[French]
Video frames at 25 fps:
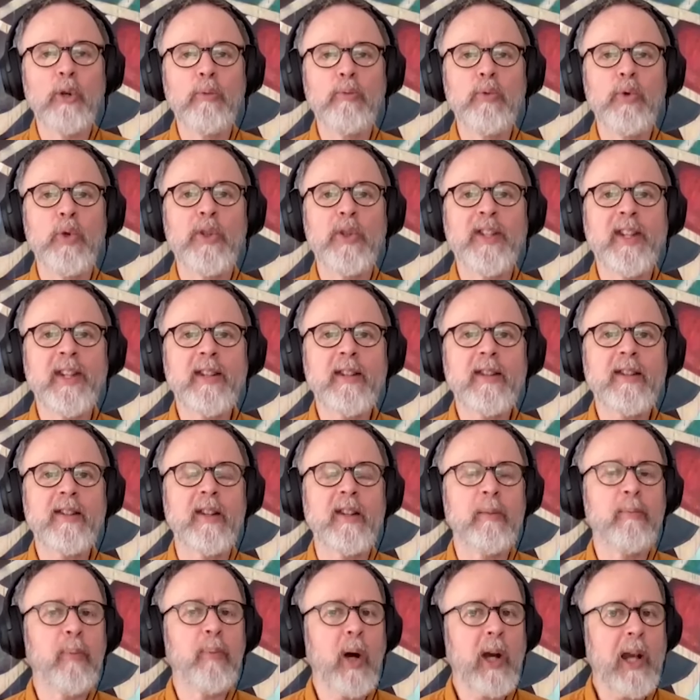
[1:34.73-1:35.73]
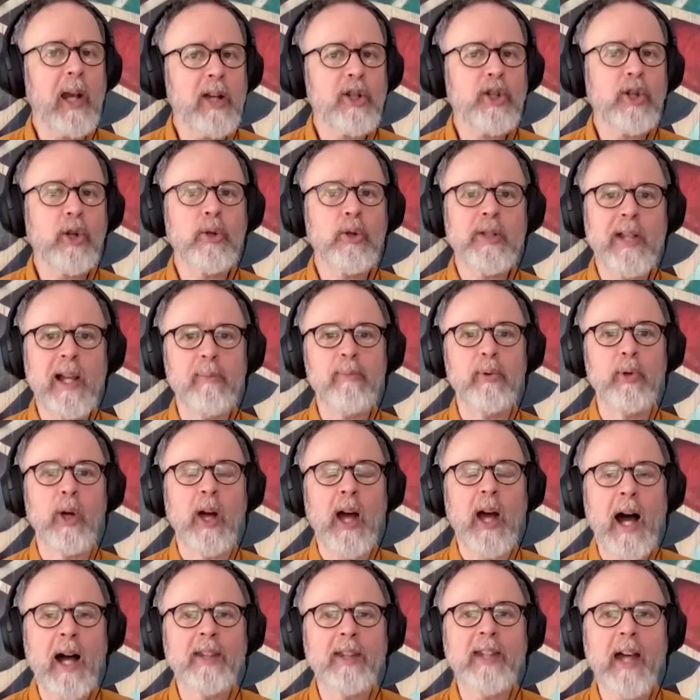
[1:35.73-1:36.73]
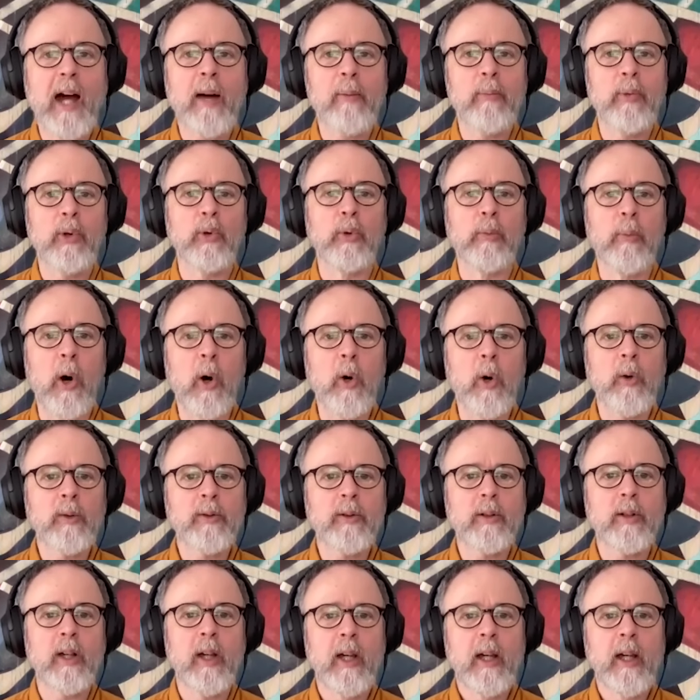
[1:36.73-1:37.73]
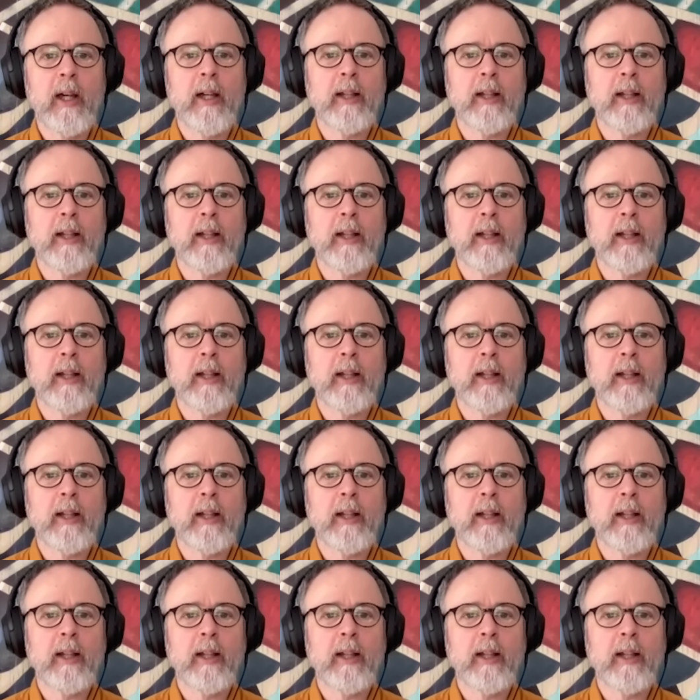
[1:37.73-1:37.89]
un musée, c'est pas la chose la plus rentable au monde,